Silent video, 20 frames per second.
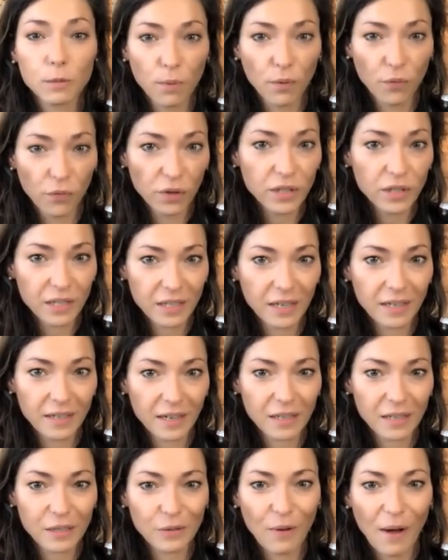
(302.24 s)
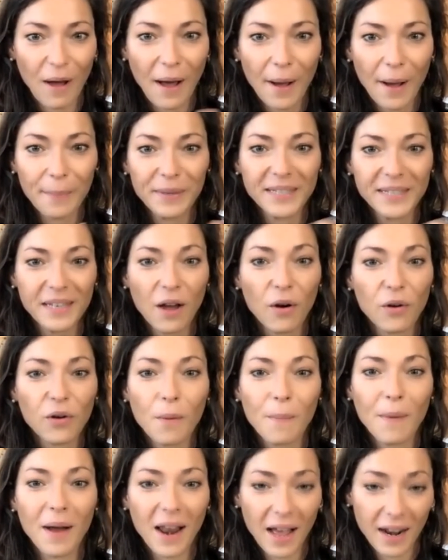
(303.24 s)
Bewusstsein dazu habe, sie auch
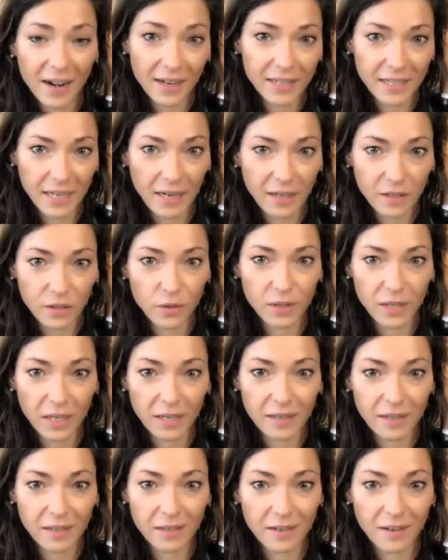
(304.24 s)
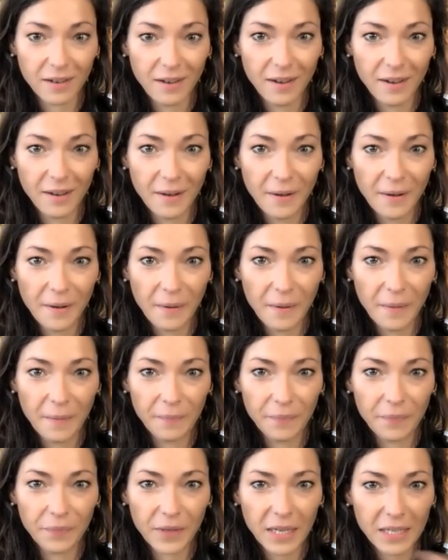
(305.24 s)
nochmal anders einzusetzen.
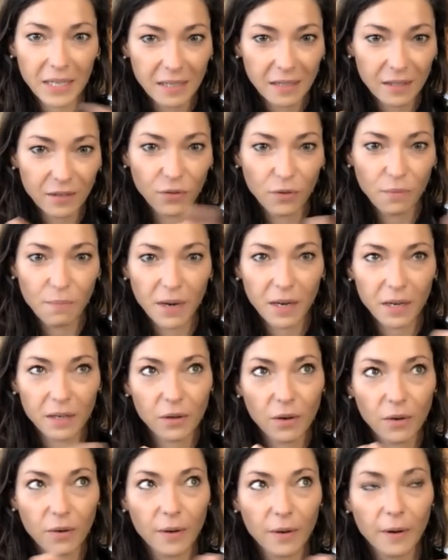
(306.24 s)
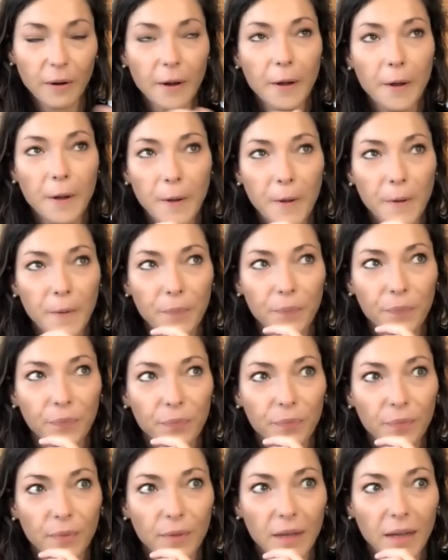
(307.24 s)
Das ist für mich so ein.
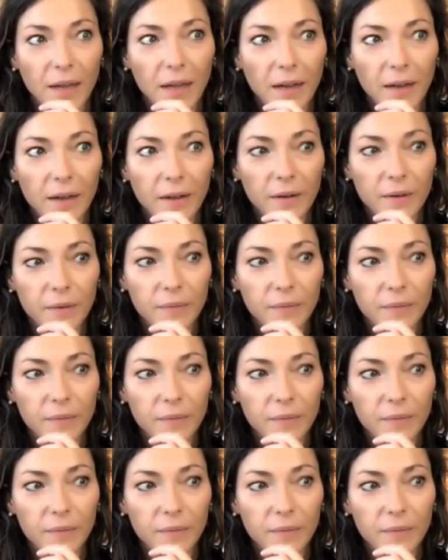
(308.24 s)
Ähm, das ist ähm,